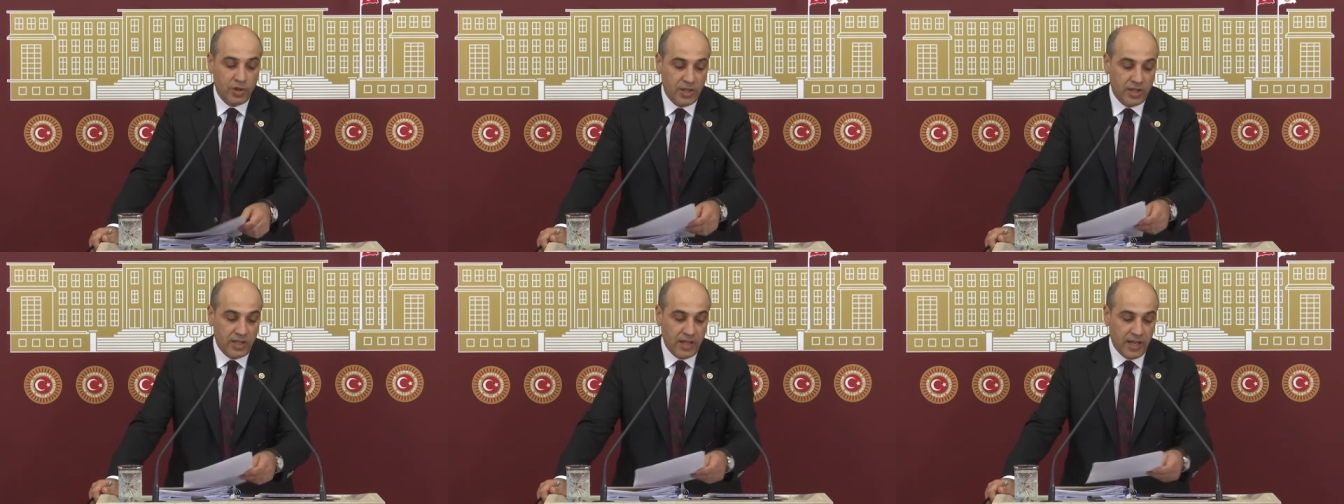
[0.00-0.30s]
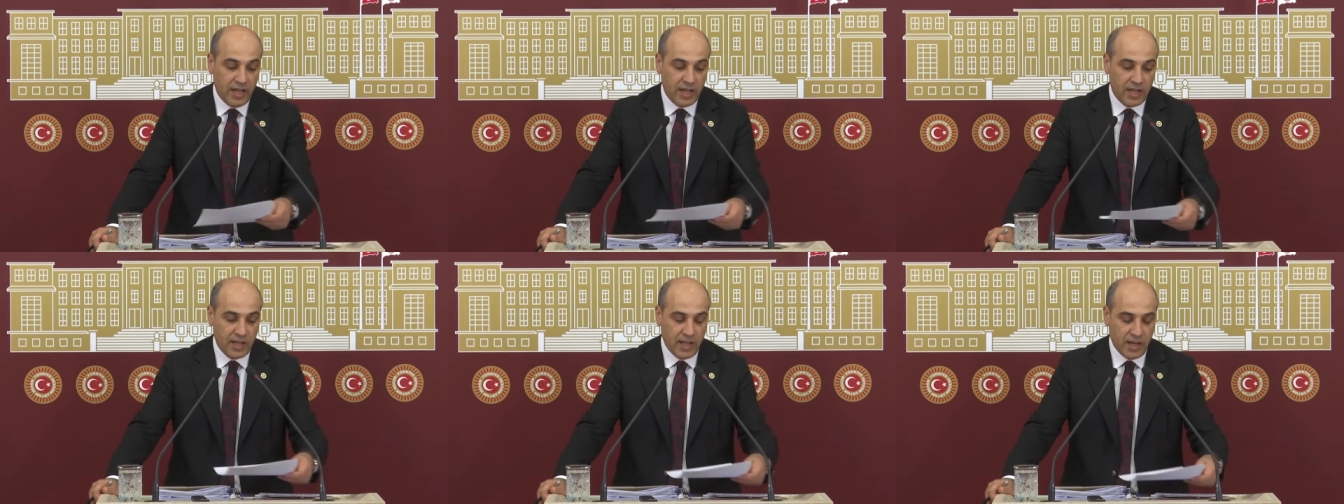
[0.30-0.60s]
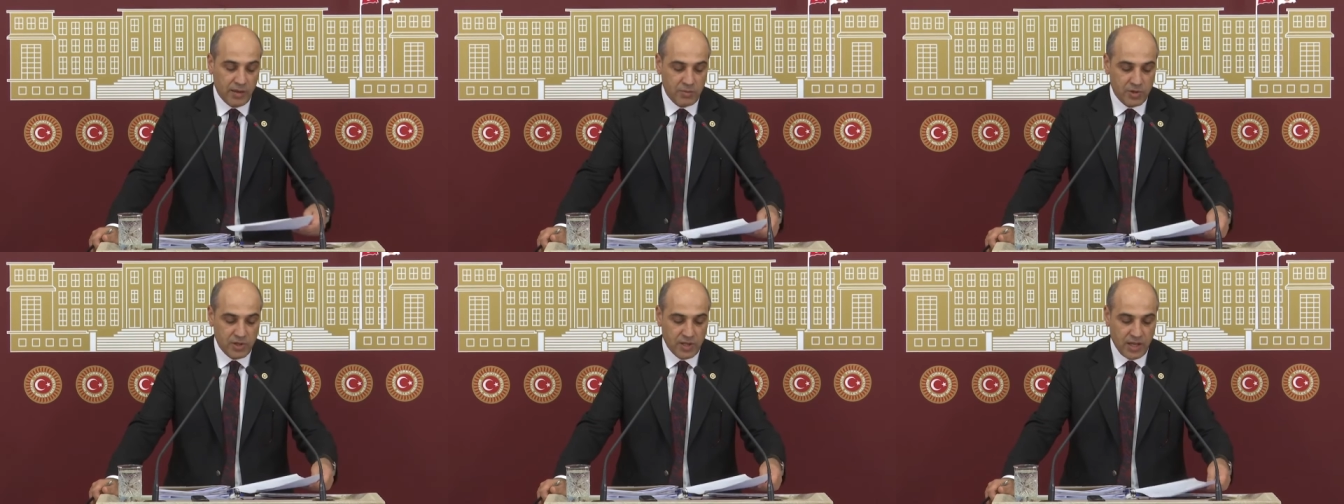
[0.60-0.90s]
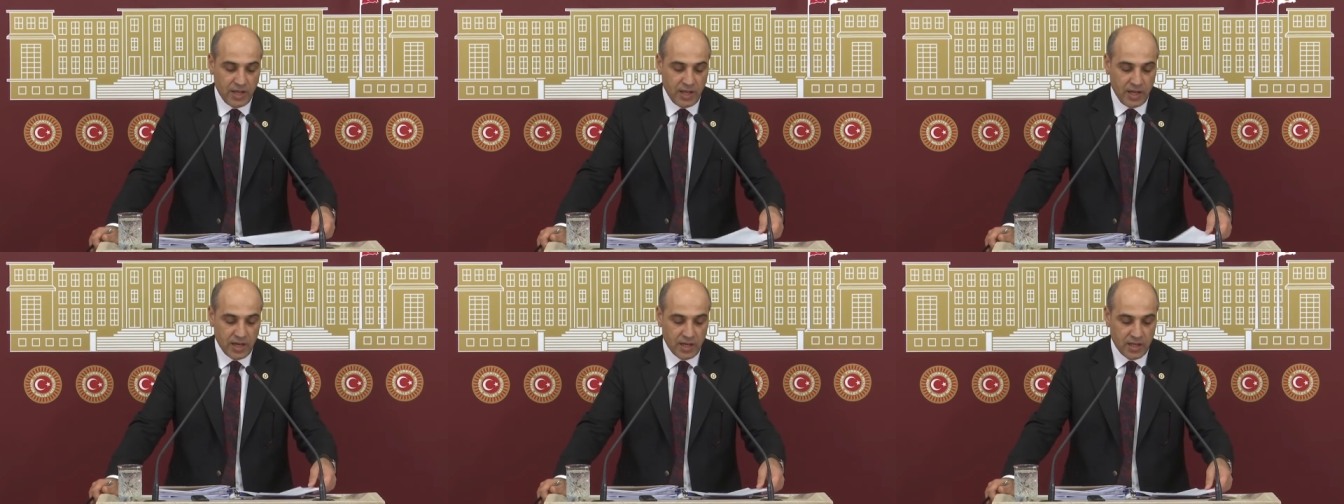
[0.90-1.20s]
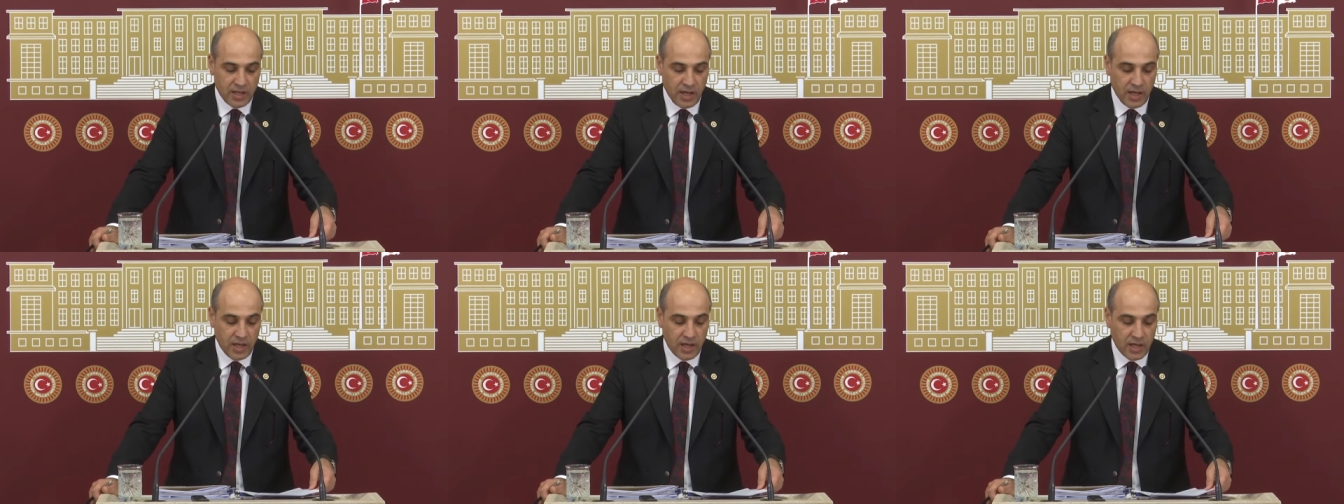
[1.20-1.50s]
Nitelikli hemşireleri
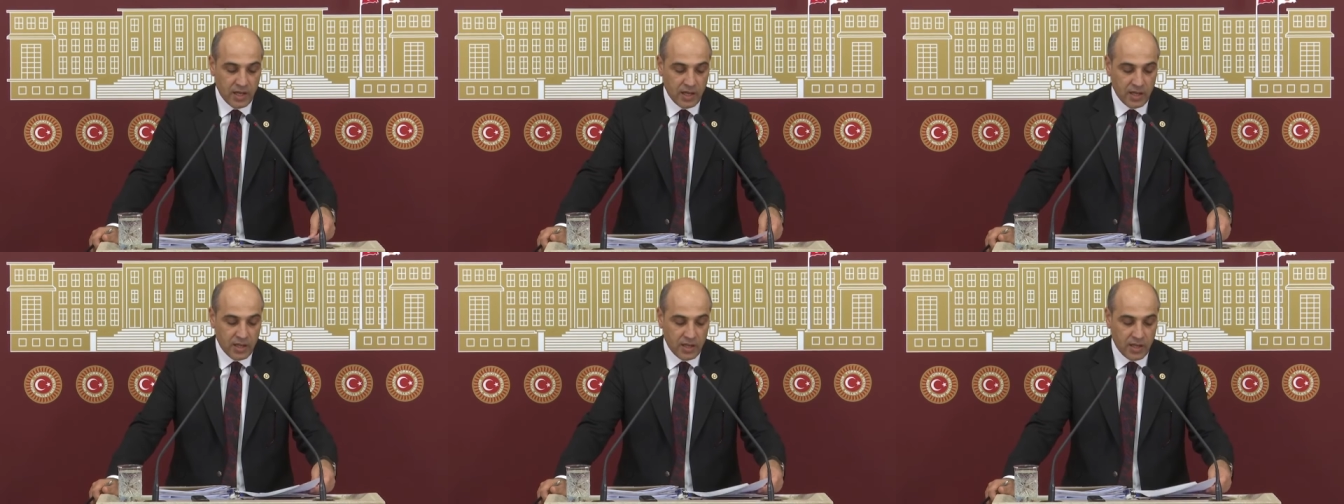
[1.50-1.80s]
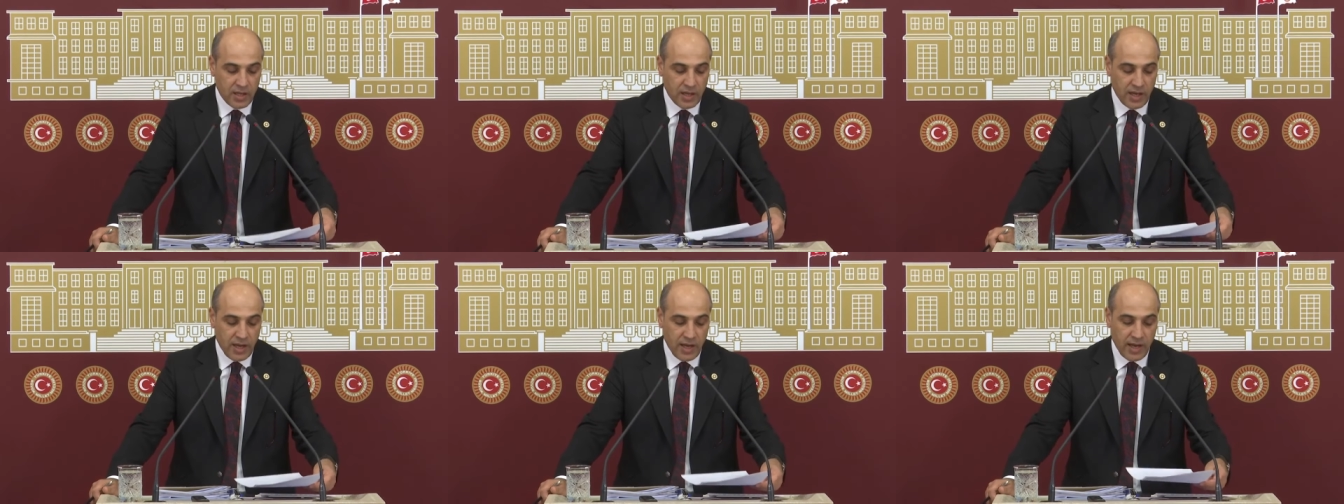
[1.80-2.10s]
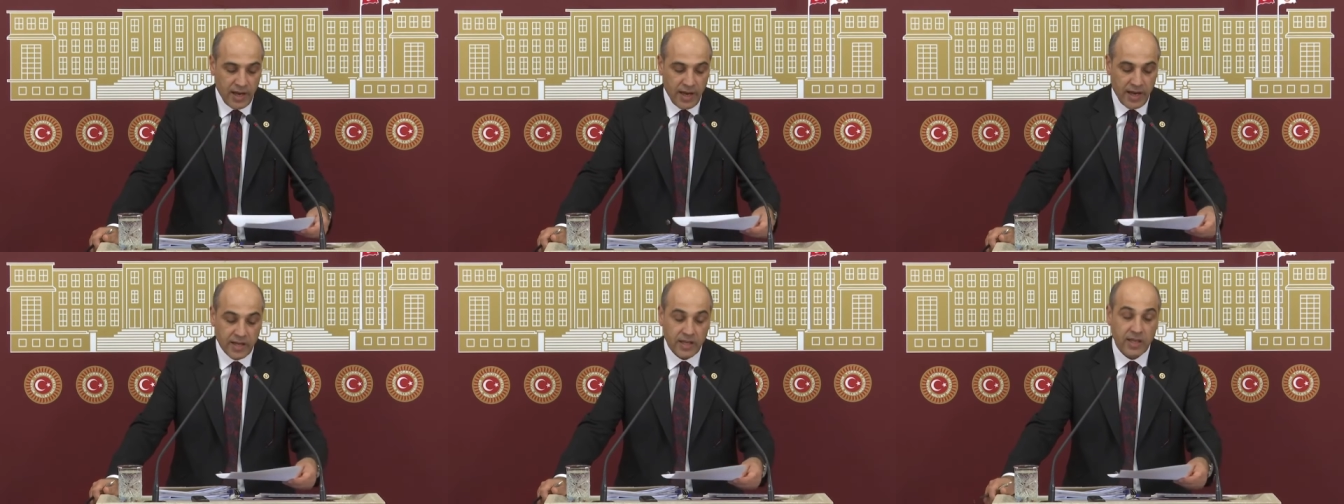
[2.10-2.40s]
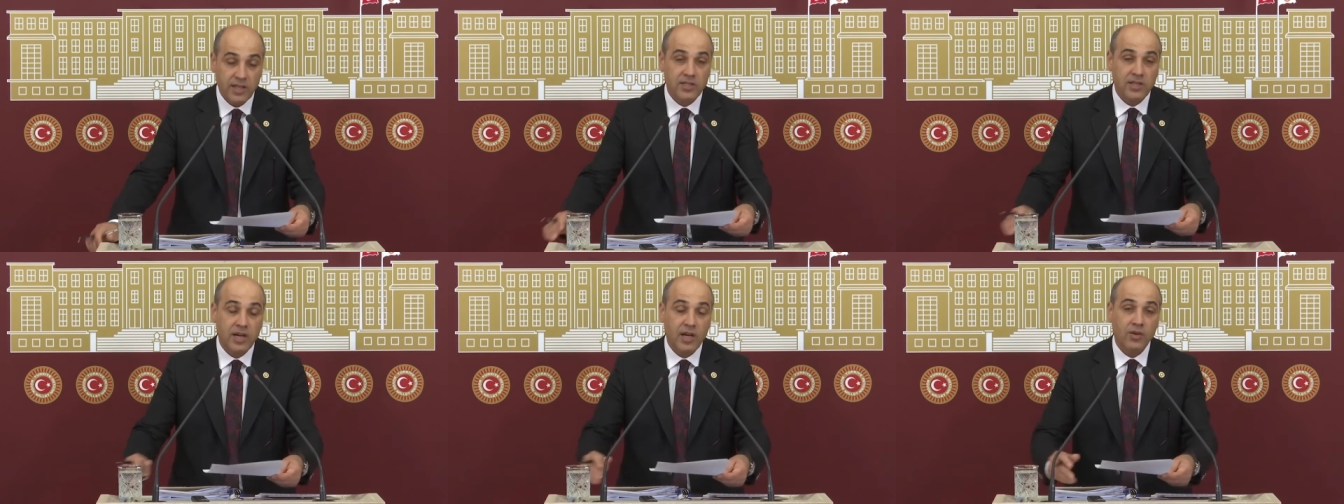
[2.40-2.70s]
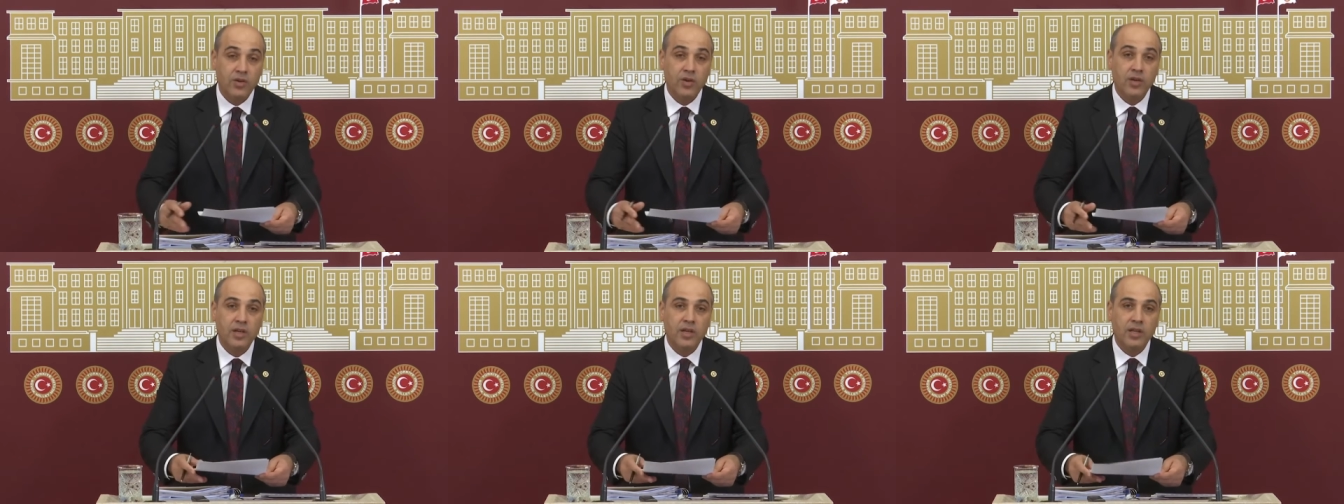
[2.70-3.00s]
de yine her
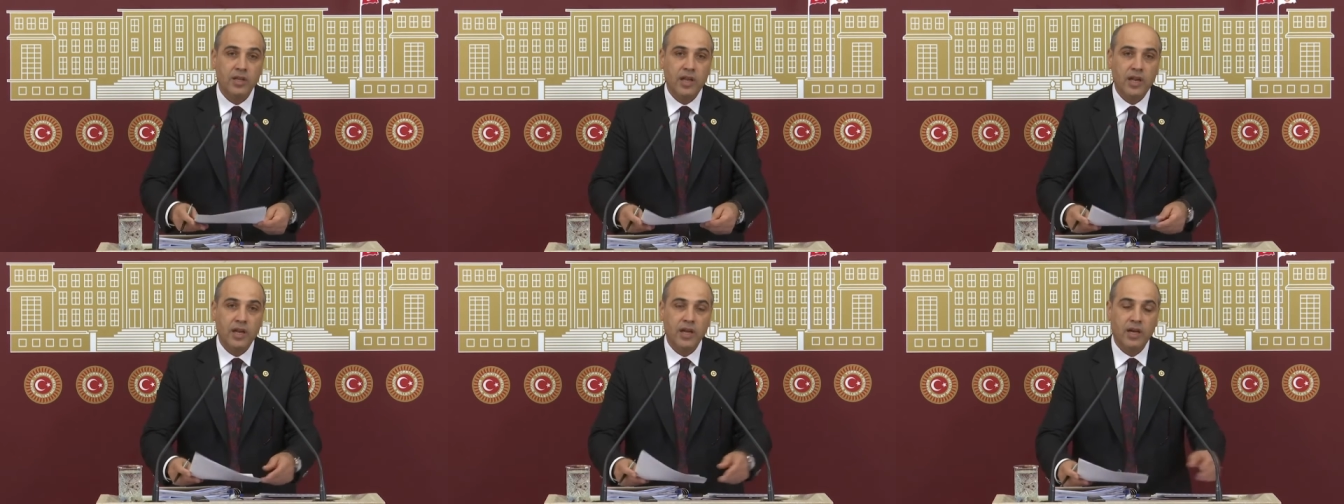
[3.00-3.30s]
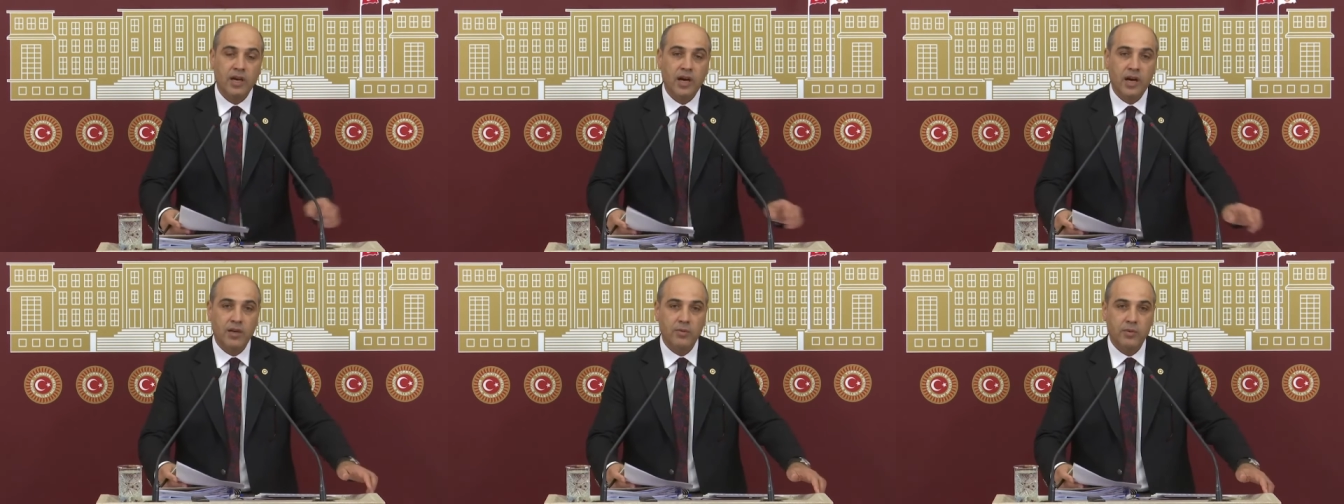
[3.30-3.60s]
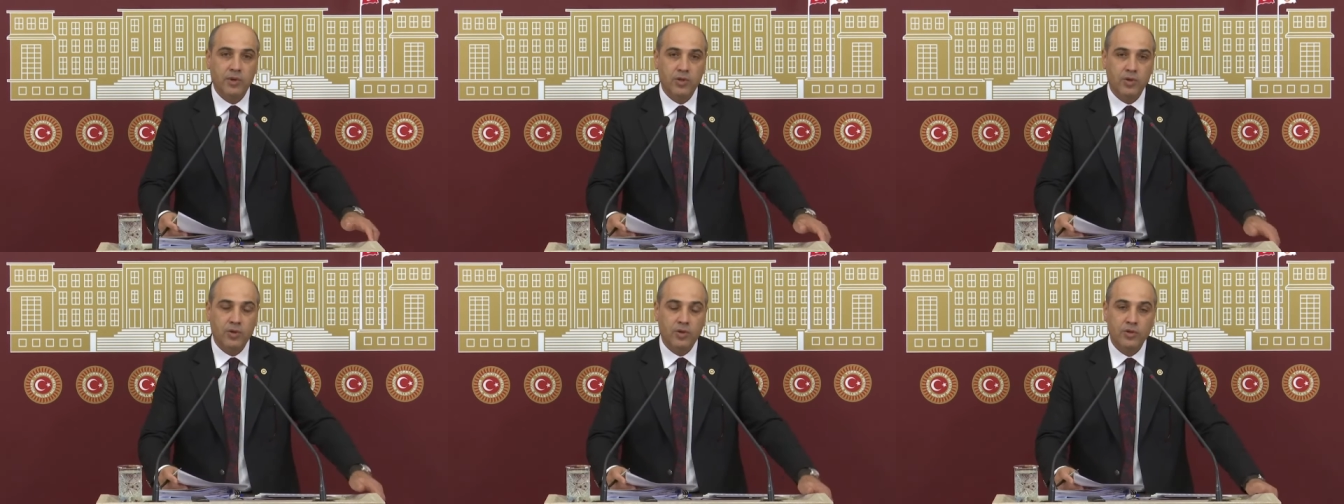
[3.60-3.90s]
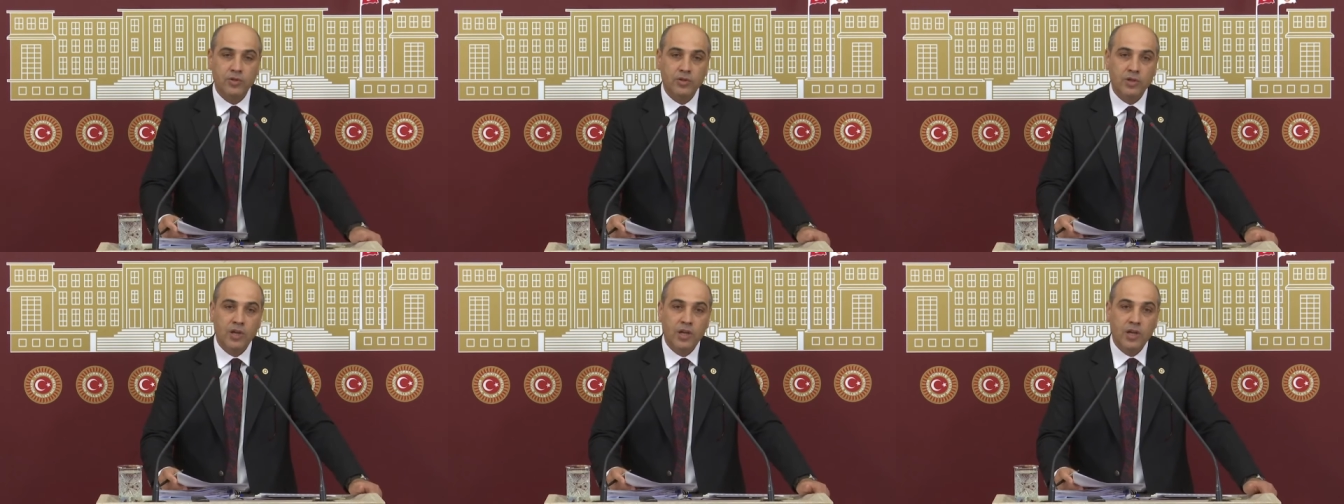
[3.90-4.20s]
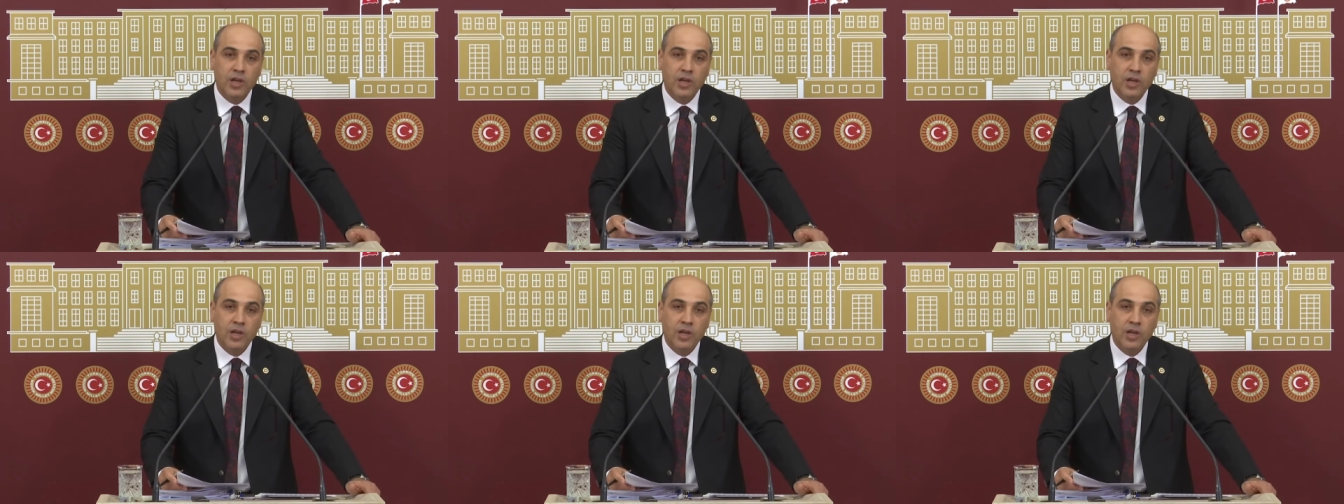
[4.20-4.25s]
geçen gün giderek kaybediyoruz.